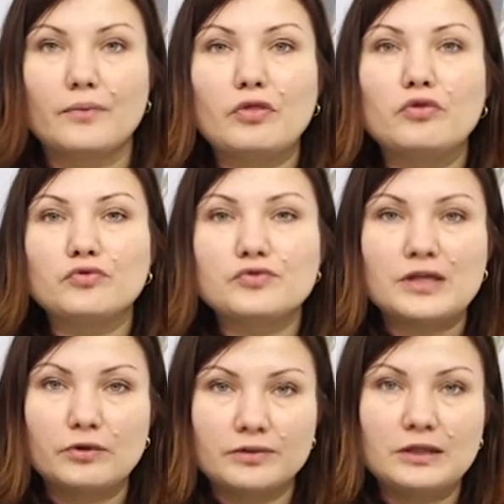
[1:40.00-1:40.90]
Maintenant,
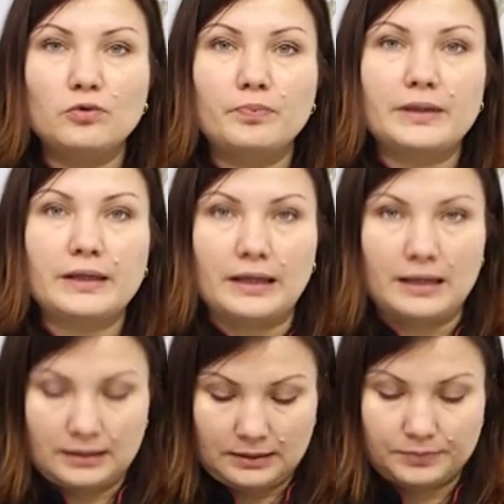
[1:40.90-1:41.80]
nous allons découper
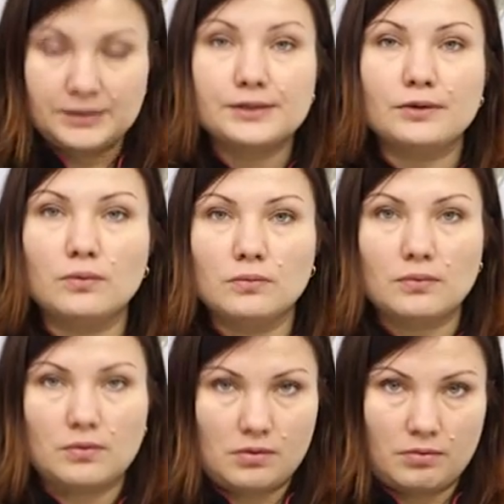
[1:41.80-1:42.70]
un petit
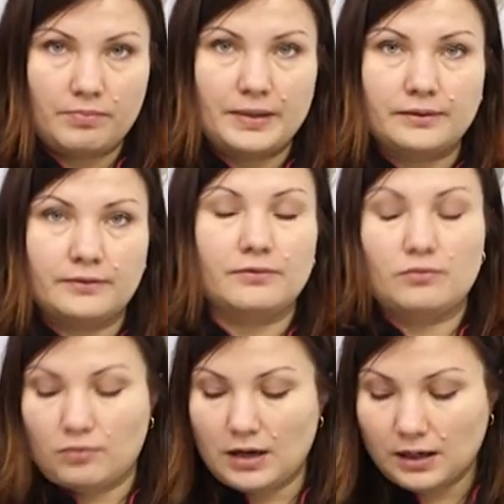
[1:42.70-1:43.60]
rond en pâte
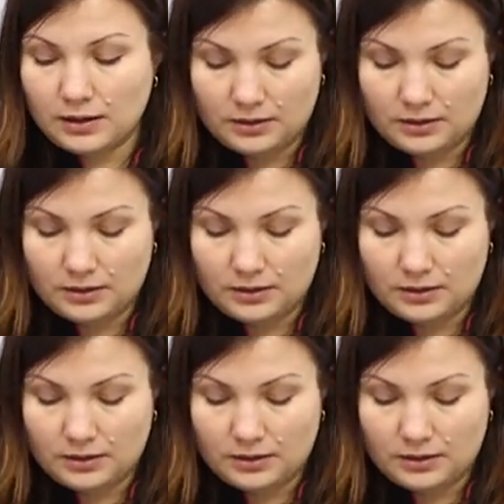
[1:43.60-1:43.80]
noire